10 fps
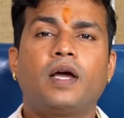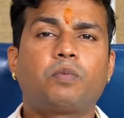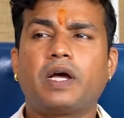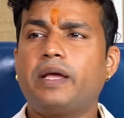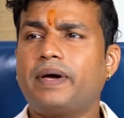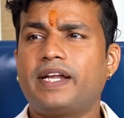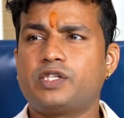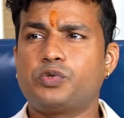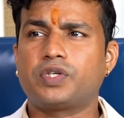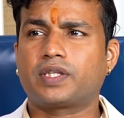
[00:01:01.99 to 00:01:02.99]
अब कई बार
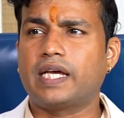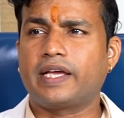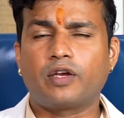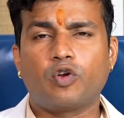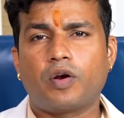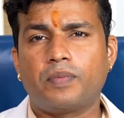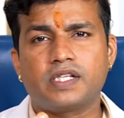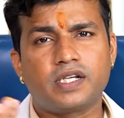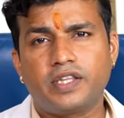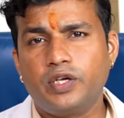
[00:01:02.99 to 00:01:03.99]
ऐसे हो सकता है कि एक
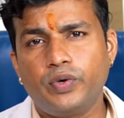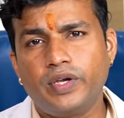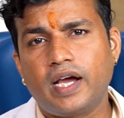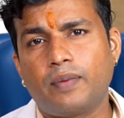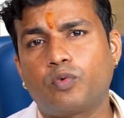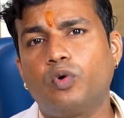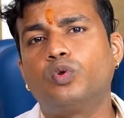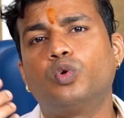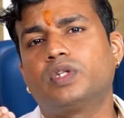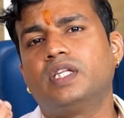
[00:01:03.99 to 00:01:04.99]
नॉर्मल सर्दी है आपको
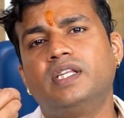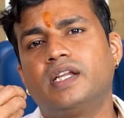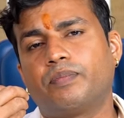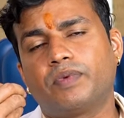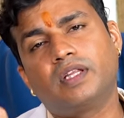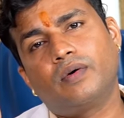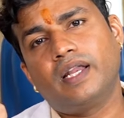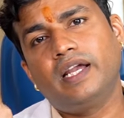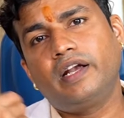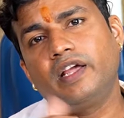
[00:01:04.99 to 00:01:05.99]
दो तीन दिन आपने
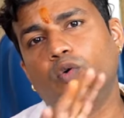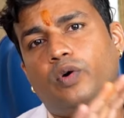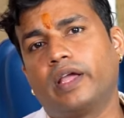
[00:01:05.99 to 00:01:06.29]
दवा ली ठीक हो